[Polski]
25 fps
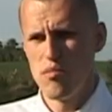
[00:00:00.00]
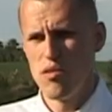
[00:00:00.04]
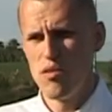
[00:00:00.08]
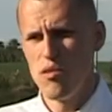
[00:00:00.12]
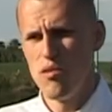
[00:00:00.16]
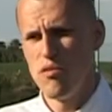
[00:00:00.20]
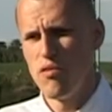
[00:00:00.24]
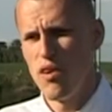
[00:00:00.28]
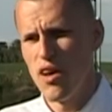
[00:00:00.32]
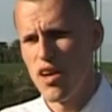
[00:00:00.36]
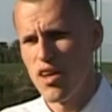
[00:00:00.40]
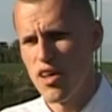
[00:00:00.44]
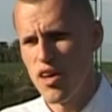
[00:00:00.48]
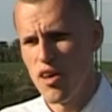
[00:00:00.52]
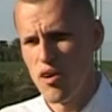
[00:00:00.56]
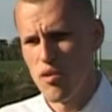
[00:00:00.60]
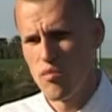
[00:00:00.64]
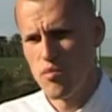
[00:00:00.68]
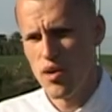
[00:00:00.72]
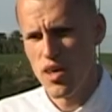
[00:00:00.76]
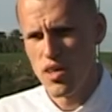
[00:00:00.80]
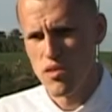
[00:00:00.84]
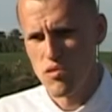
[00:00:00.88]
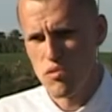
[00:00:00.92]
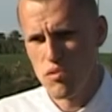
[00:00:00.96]
były wielkie
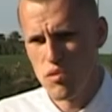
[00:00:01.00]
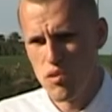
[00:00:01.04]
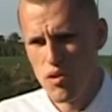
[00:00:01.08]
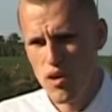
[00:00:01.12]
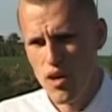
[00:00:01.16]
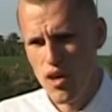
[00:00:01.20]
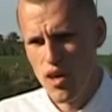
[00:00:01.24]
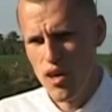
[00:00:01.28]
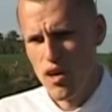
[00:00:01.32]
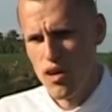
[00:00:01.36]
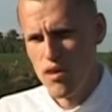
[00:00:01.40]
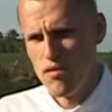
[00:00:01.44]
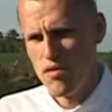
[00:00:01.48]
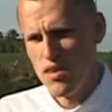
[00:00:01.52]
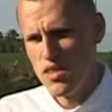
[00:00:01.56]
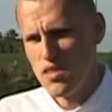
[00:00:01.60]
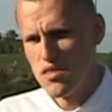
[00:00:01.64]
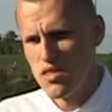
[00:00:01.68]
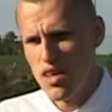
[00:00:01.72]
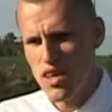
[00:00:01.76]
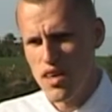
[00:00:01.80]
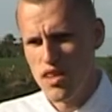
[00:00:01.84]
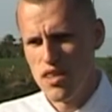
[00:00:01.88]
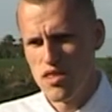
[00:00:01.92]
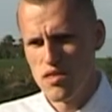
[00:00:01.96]
obiektu,
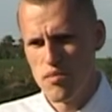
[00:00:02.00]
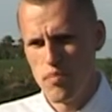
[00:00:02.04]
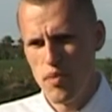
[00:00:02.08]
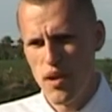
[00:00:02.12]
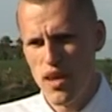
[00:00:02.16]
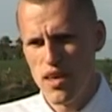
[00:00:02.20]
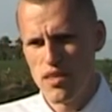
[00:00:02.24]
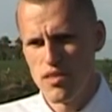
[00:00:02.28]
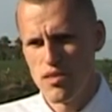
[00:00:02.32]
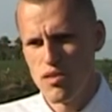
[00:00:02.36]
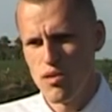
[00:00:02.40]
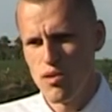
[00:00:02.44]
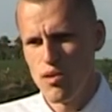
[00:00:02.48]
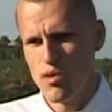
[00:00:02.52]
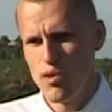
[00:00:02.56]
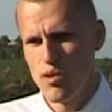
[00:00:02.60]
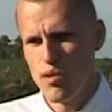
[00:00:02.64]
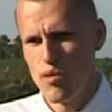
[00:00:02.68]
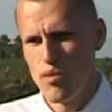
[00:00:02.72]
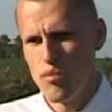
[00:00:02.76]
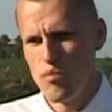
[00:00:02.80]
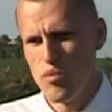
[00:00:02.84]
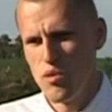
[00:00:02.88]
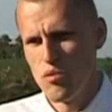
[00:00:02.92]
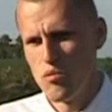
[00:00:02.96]
więc zakres prac e,
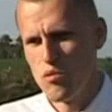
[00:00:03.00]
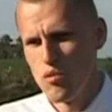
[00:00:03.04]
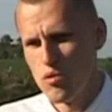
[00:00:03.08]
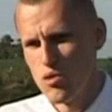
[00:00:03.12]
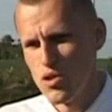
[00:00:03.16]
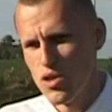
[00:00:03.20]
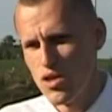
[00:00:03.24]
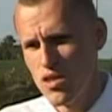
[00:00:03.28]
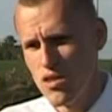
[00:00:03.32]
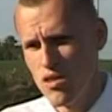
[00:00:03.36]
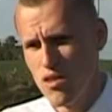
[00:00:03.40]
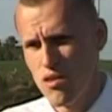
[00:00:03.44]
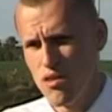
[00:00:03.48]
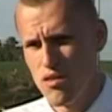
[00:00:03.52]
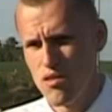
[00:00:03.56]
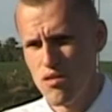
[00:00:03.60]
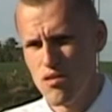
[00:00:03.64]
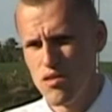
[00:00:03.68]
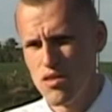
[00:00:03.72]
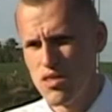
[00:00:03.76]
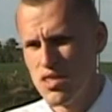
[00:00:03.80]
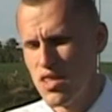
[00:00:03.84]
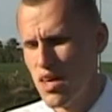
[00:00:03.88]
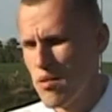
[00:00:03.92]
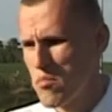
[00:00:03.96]
był duży. No,
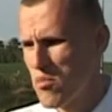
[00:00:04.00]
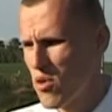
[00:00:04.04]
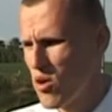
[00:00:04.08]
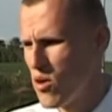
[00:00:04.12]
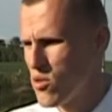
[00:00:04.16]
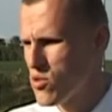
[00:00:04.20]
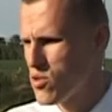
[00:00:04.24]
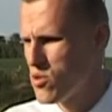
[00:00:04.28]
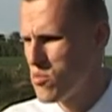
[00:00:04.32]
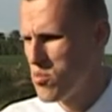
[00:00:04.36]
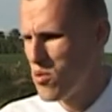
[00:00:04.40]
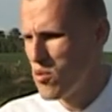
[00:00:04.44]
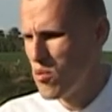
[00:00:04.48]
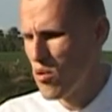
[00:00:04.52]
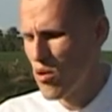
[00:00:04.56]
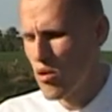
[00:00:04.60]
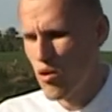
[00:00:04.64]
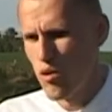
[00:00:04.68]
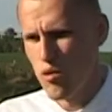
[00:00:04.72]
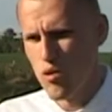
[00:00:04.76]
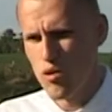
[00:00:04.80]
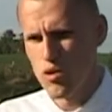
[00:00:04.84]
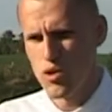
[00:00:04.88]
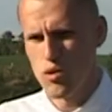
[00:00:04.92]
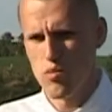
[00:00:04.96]
sam koszt był
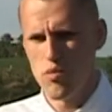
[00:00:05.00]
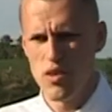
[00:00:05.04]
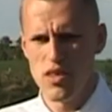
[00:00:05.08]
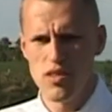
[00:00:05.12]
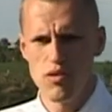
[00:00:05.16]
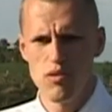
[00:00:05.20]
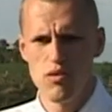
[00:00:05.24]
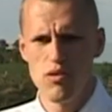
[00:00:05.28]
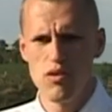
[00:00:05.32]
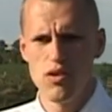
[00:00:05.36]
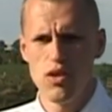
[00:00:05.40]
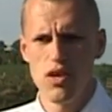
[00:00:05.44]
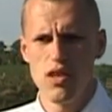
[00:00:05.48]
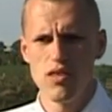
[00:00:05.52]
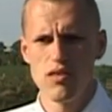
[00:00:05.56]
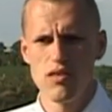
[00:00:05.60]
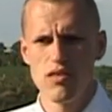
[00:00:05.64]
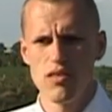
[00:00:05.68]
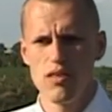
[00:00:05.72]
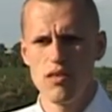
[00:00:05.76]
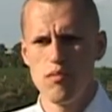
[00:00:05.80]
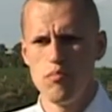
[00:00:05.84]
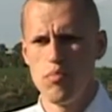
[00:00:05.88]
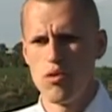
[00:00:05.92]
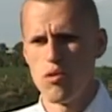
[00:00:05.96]
około 18
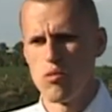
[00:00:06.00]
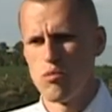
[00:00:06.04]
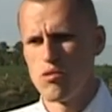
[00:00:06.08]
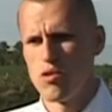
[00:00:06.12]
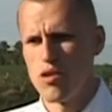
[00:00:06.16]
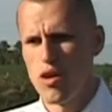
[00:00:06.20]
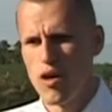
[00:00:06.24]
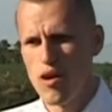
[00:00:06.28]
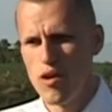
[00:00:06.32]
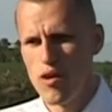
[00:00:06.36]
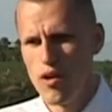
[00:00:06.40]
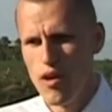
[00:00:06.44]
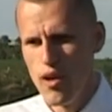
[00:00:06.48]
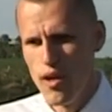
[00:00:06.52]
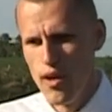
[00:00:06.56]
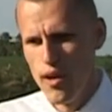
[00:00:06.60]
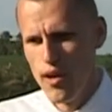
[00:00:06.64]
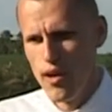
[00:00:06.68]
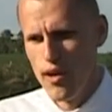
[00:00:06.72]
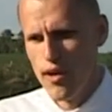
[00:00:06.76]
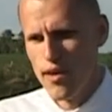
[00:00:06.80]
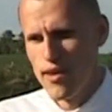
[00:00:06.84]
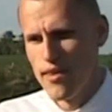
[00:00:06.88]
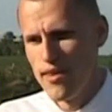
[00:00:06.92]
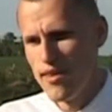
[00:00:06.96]
tysięcy brutto.
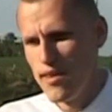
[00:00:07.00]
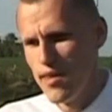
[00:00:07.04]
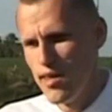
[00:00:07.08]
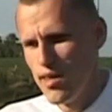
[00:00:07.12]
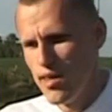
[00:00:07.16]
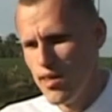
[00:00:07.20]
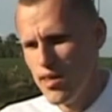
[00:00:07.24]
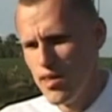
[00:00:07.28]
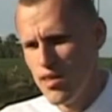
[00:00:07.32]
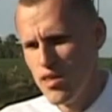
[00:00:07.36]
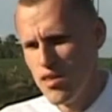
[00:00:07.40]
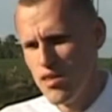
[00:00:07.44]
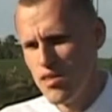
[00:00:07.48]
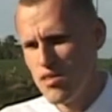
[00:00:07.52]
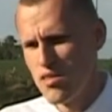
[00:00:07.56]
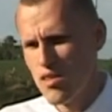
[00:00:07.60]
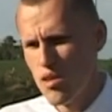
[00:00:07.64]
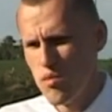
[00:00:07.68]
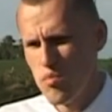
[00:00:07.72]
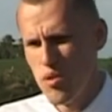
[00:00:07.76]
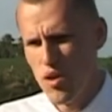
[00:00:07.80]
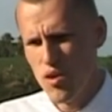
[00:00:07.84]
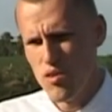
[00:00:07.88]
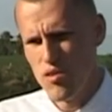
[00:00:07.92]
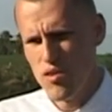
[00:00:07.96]
E,
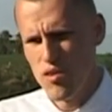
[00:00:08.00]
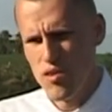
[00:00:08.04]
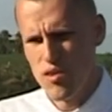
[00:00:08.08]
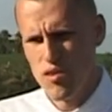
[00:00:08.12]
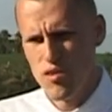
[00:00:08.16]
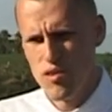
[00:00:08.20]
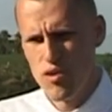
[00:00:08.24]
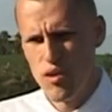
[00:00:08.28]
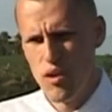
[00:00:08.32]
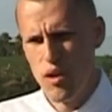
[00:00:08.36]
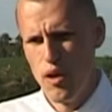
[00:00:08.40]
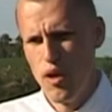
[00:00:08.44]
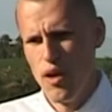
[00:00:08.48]
zrobiono